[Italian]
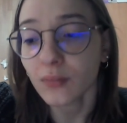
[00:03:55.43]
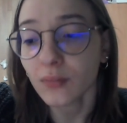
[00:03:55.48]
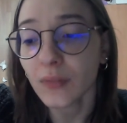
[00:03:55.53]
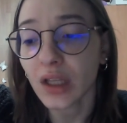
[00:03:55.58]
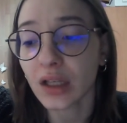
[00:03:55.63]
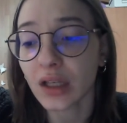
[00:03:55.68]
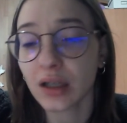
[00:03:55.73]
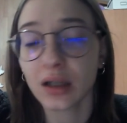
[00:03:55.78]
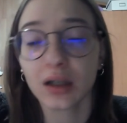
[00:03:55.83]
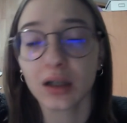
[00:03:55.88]

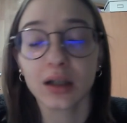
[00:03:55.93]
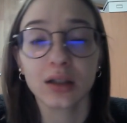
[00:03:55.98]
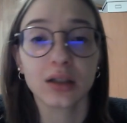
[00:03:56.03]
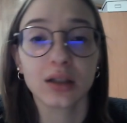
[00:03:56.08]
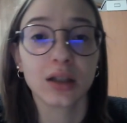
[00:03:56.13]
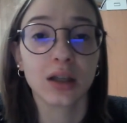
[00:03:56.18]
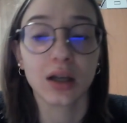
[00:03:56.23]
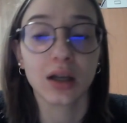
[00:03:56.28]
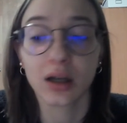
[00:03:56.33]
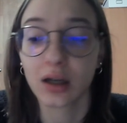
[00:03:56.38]
uh, eh,
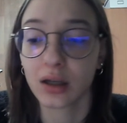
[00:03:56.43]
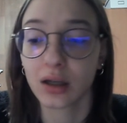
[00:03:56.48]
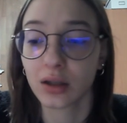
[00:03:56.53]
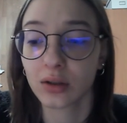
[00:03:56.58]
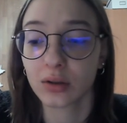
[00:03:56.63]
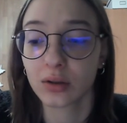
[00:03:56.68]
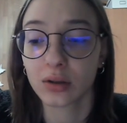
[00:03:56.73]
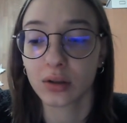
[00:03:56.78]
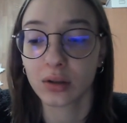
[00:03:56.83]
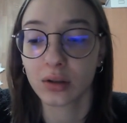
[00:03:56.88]
la,
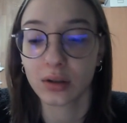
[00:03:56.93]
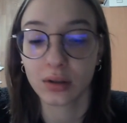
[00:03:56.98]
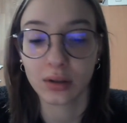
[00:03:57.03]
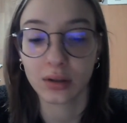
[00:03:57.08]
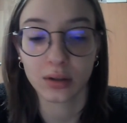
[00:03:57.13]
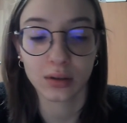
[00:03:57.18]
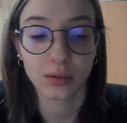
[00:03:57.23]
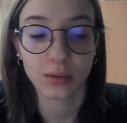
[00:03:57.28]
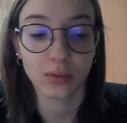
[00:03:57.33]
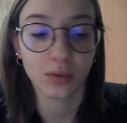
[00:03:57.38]

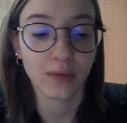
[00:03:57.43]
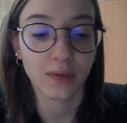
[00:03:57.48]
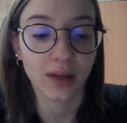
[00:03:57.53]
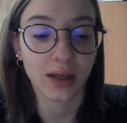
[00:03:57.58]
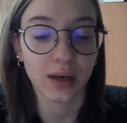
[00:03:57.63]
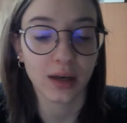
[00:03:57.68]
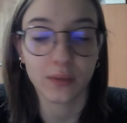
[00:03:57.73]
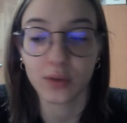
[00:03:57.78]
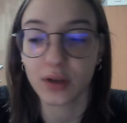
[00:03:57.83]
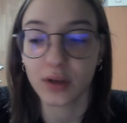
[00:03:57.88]
dove
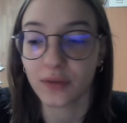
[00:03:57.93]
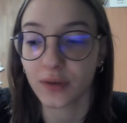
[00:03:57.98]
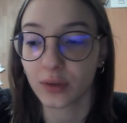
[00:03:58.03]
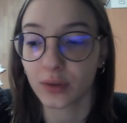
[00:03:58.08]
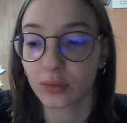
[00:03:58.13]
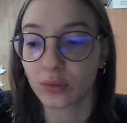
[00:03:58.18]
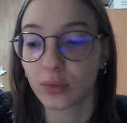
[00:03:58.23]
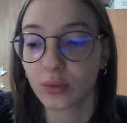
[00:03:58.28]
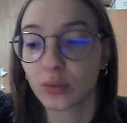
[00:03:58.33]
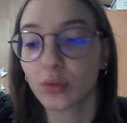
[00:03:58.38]
lavori
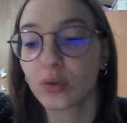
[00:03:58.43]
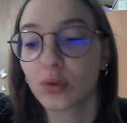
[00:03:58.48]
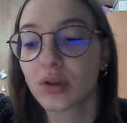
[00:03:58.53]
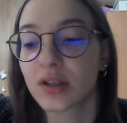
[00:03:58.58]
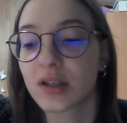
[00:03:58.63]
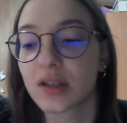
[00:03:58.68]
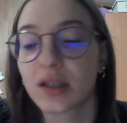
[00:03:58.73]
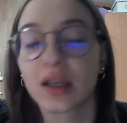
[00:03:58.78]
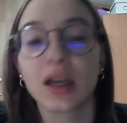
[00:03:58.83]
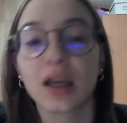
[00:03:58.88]

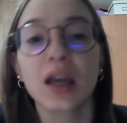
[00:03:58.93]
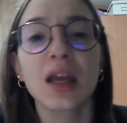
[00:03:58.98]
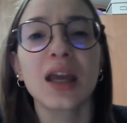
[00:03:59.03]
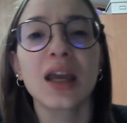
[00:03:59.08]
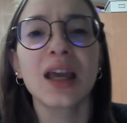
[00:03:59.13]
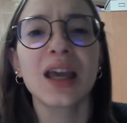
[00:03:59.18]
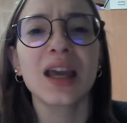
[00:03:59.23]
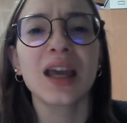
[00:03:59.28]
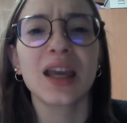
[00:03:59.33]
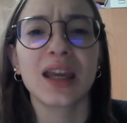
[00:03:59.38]
frettolosi
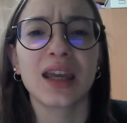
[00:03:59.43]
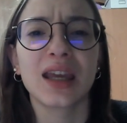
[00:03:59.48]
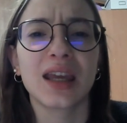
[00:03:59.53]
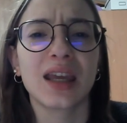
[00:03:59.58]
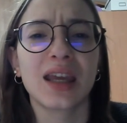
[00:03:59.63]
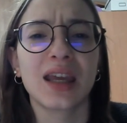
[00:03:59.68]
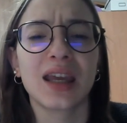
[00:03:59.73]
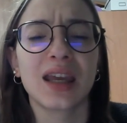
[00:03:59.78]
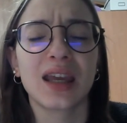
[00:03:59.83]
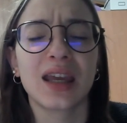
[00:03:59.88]

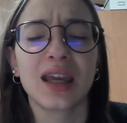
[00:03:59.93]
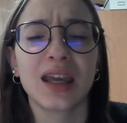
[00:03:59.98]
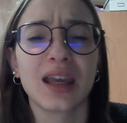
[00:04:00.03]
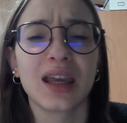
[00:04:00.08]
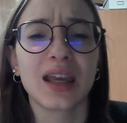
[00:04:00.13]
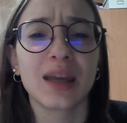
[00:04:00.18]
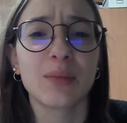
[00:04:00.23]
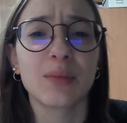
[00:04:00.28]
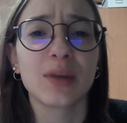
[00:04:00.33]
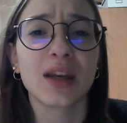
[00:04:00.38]
e,
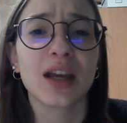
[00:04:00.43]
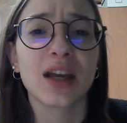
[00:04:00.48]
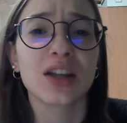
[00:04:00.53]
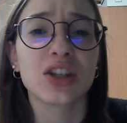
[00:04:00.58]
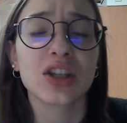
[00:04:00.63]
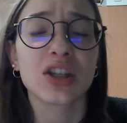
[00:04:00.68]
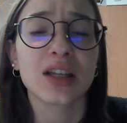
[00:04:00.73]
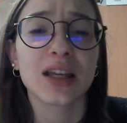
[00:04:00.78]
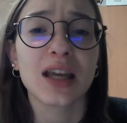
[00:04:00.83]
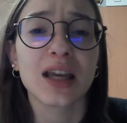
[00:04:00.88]

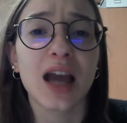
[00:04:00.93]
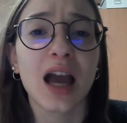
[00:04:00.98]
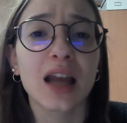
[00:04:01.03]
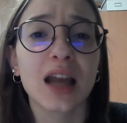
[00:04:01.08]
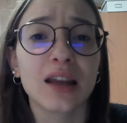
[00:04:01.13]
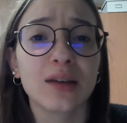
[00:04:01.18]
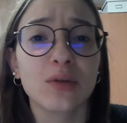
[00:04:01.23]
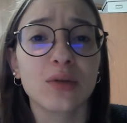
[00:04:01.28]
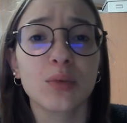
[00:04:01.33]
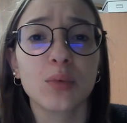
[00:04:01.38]
minacce
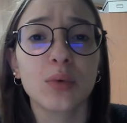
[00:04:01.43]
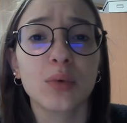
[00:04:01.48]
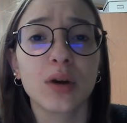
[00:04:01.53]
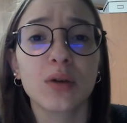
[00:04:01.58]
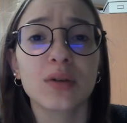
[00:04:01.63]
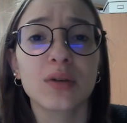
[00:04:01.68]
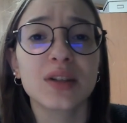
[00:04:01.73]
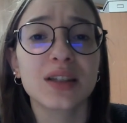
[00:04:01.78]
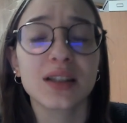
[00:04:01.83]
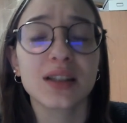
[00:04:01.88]
legali comunque
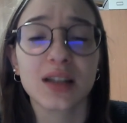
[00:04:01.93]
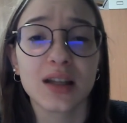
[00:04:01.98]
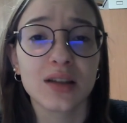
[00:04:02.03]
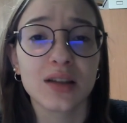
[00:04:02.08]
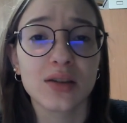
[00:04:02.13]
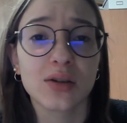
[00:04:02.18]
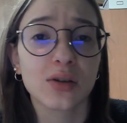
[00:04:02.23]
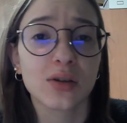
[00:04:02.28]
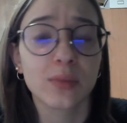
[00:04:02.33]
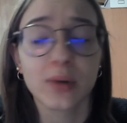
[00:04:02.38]

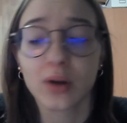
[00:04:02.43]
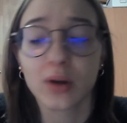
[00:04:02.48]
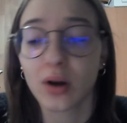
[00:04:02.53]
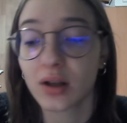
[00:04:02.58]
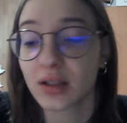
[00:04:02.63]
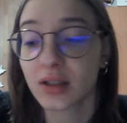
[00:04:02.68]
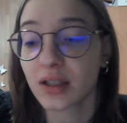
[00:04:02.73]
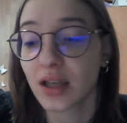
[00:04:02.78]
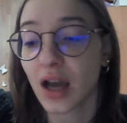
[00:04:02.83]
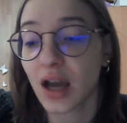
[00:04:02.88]
costrinsero i
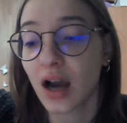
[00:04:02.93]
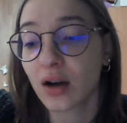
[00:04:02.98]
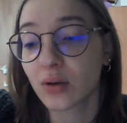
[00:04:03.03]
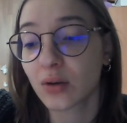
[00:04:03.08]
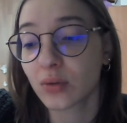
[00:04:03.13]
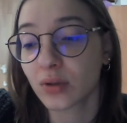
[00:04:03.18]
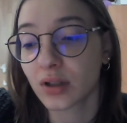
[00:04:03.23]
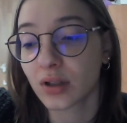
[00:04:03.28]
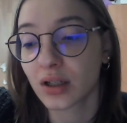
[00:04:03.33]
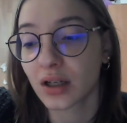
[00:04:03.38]
piloti a
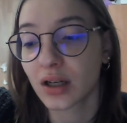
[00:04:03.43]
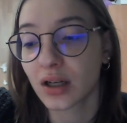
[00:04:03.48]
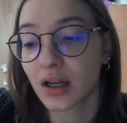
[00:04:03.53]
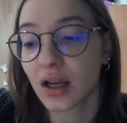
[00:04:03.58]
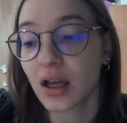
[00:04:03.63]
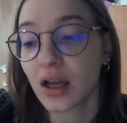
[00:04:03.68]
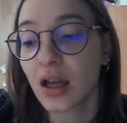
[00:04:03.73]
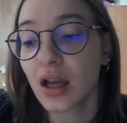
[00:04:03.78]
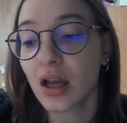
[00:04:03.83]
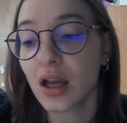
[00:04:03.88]
correre
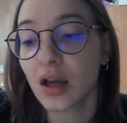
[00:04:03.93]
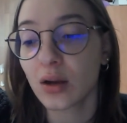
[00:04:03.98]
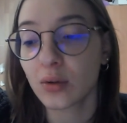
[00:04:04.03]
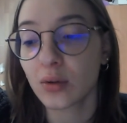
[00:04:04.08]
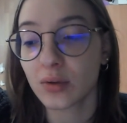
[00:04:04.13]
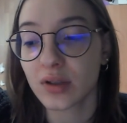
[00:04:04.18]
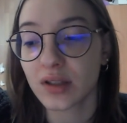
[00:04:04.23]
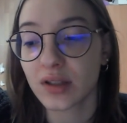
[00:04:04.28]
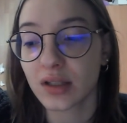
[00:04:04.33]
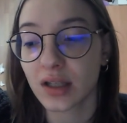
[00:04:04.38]
lo
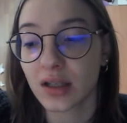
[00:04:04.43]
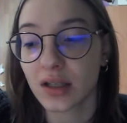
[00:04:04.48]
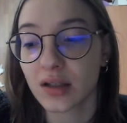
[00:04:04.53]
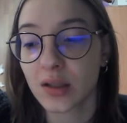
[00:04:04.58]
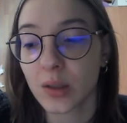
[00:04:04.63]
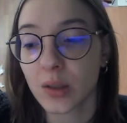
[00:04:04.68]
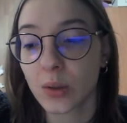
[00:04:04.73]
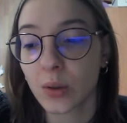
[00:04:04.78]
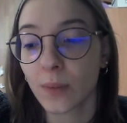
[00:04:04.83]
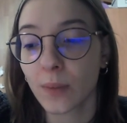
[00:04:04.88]

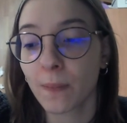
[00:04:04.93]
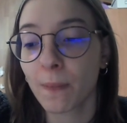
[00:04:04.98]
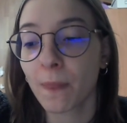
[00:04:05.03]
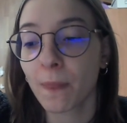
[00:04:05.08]
stesso.